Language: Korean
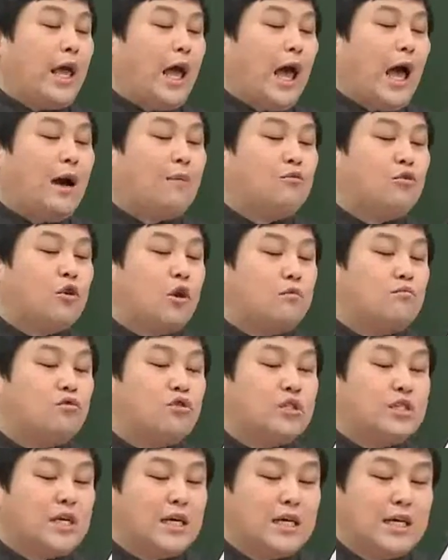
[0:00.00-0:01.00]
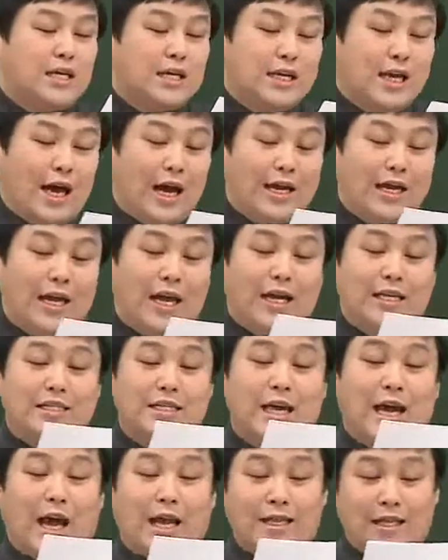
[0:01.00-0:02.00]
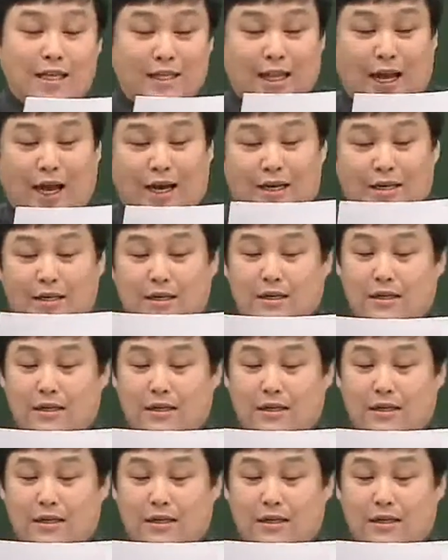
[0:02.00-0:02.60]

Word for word: 아무런 문제를 야기하지 않는다.